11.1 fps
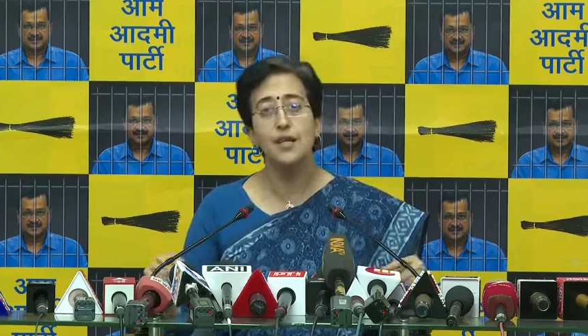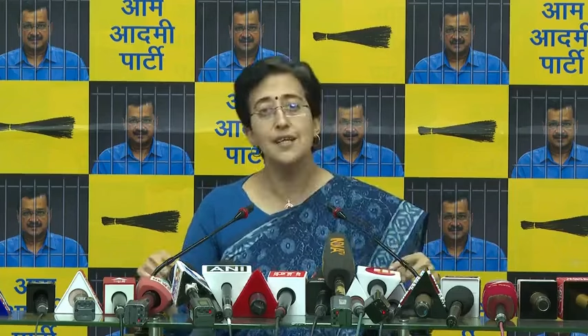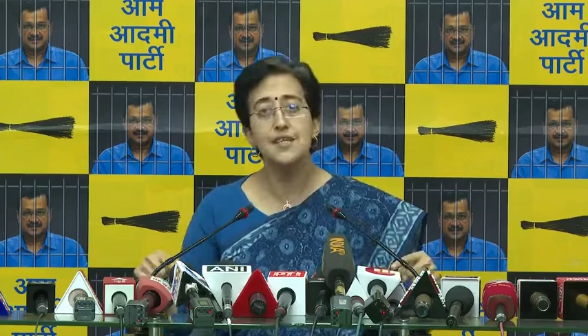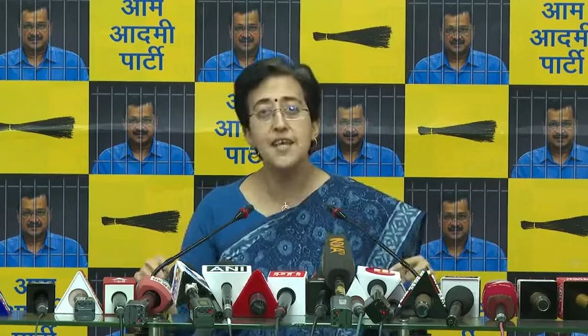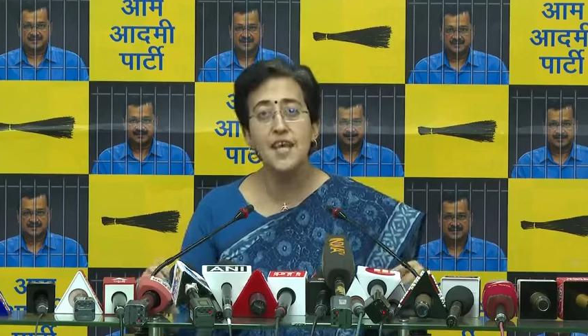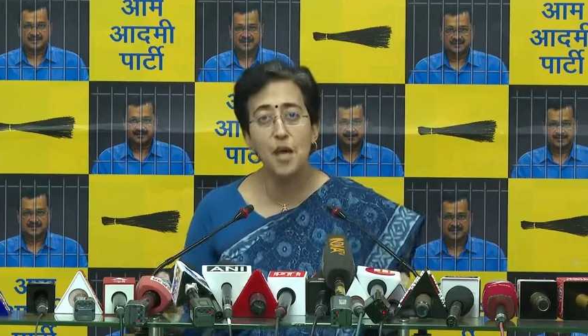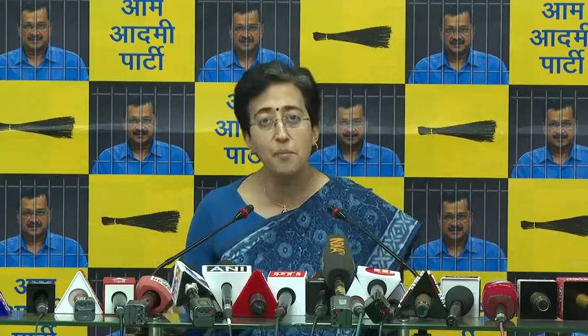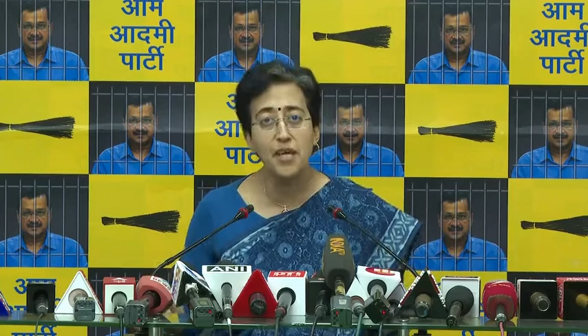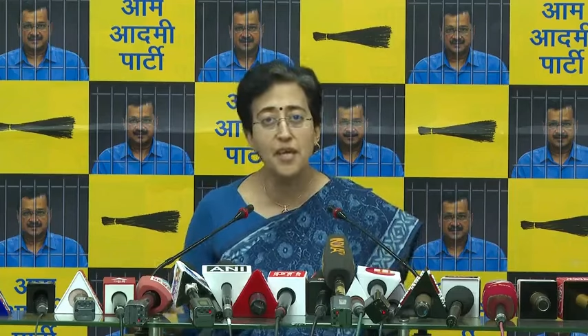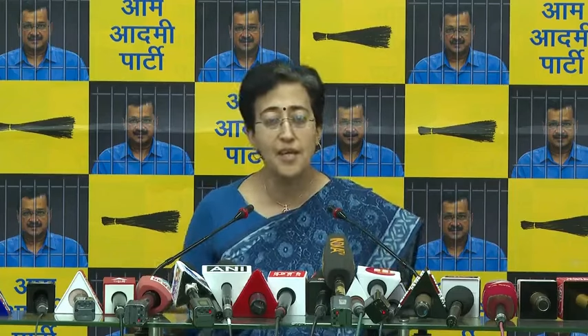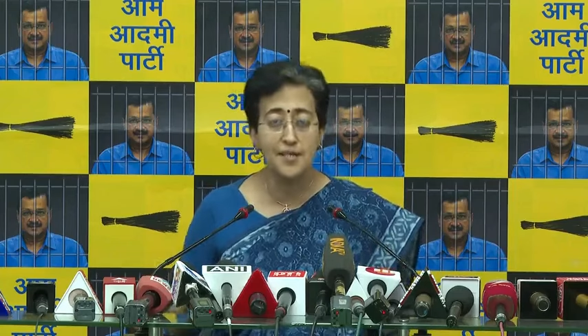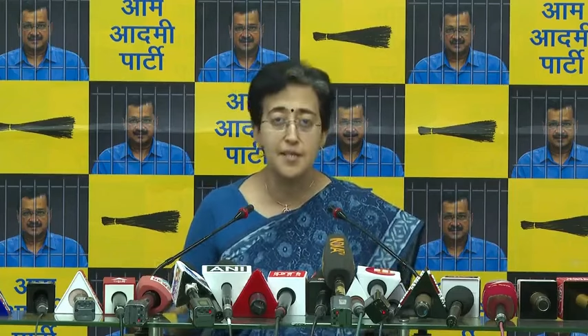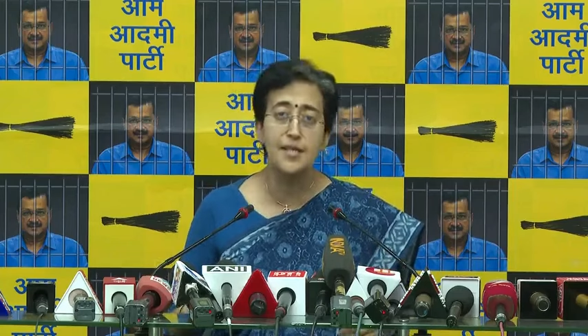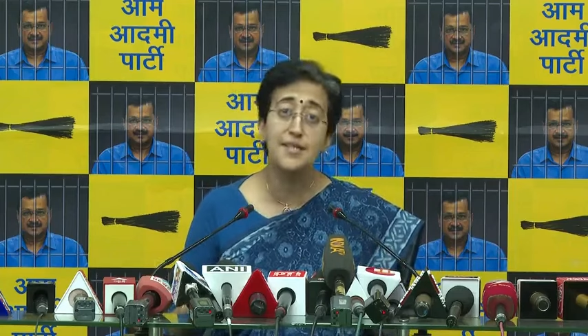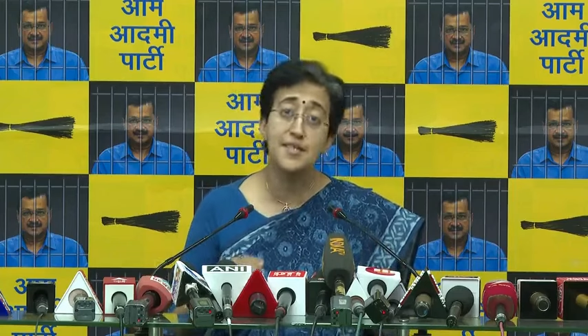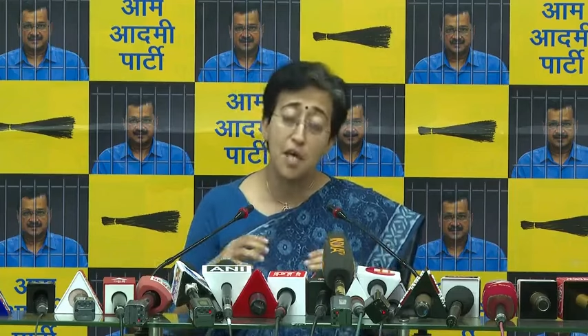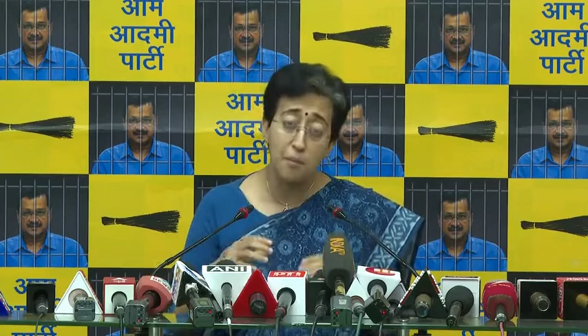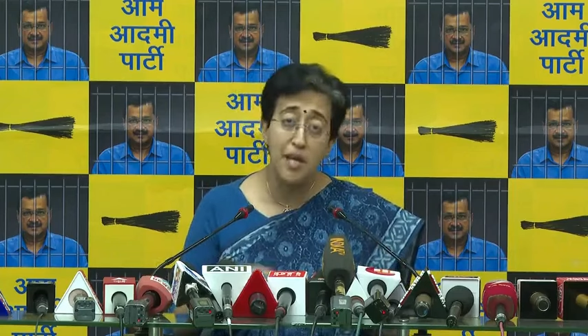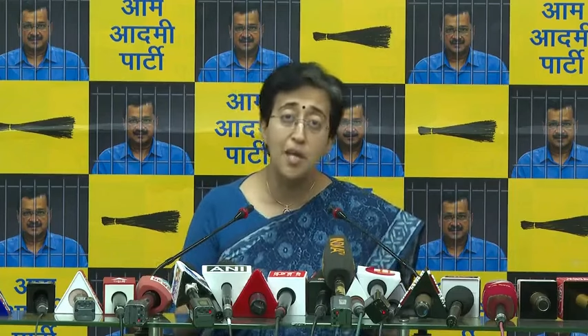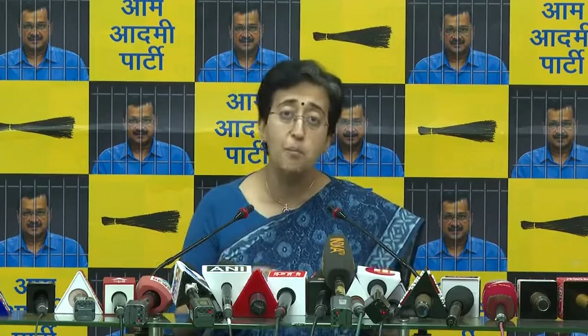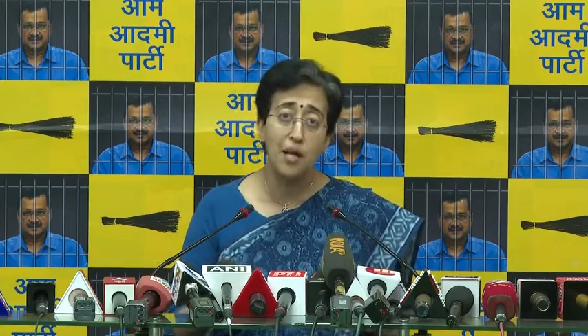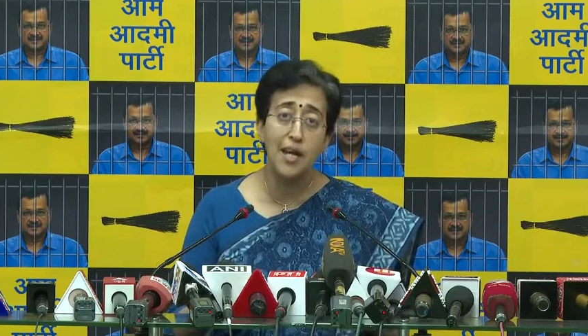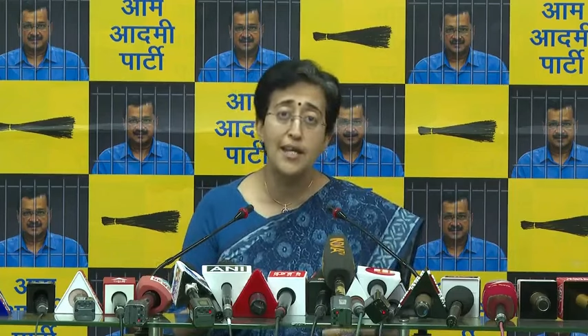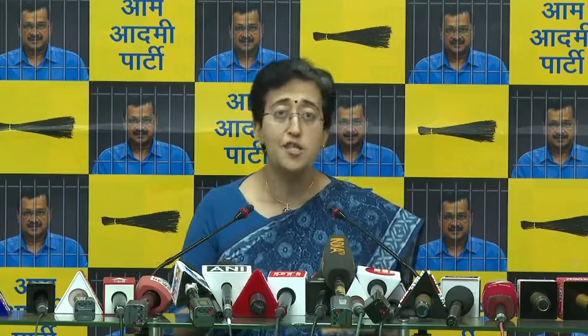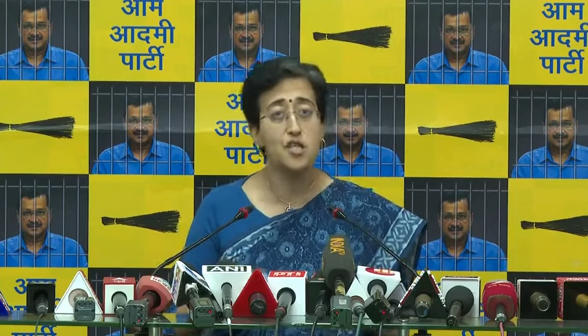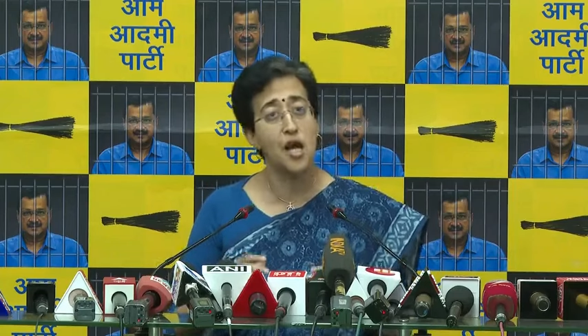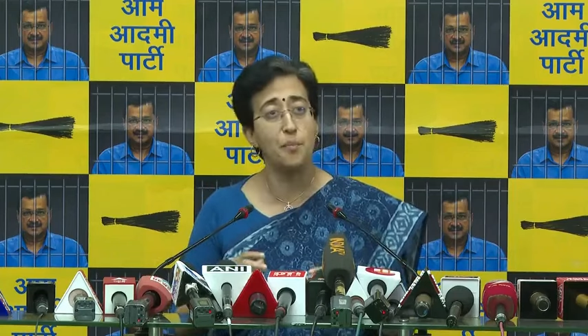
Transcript: सीएम के रेजिडेंस के मेन बिल्डिंग जहां